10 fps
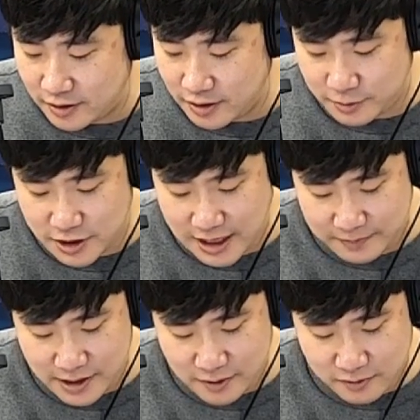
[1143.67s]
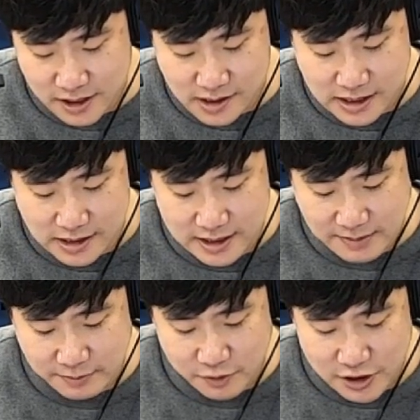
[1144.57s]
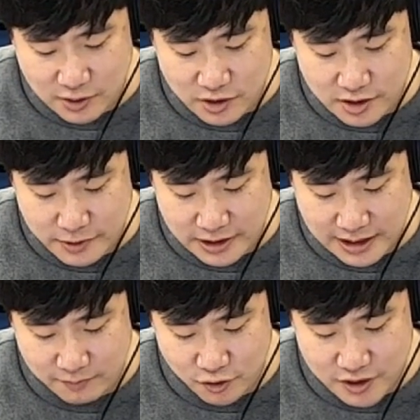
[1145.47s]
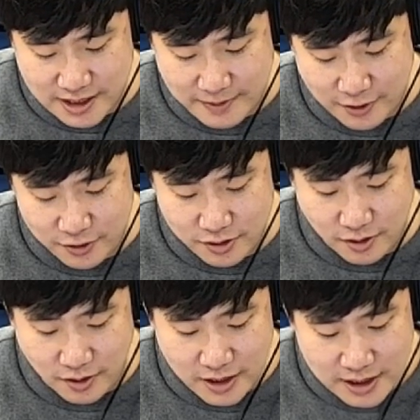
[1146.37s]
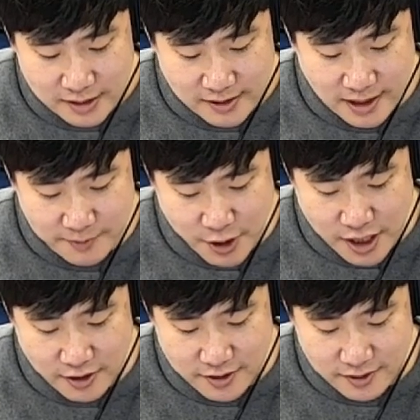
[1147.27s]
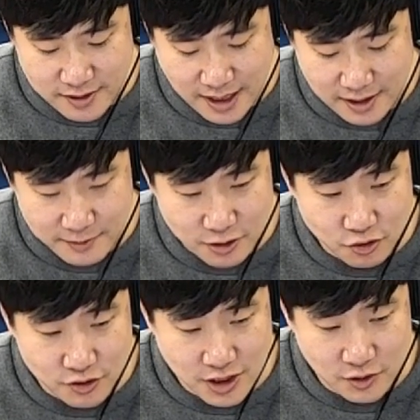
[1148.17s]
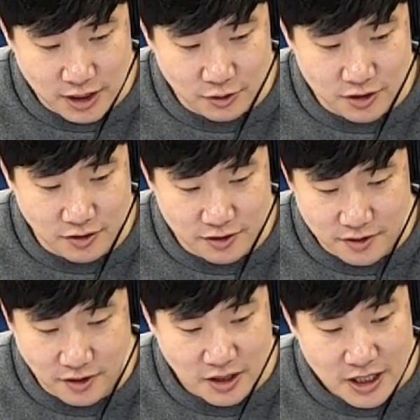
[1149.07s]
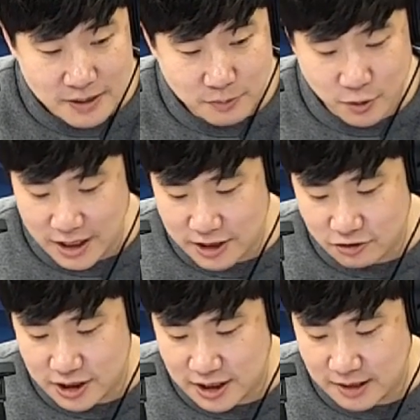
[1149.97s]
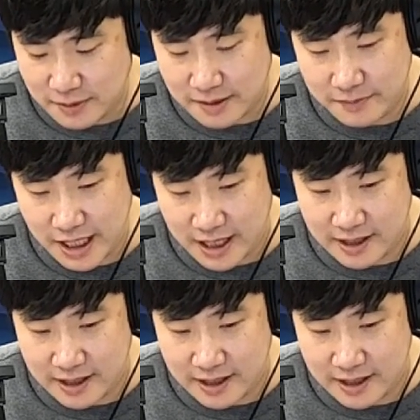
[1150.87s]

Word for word: 여러분 샵 1077 짧은 문자 50원 긴 문자 100원으로 3명의 여성 스타 이름을 순서대로 적어서 보내주시기 바랍니다.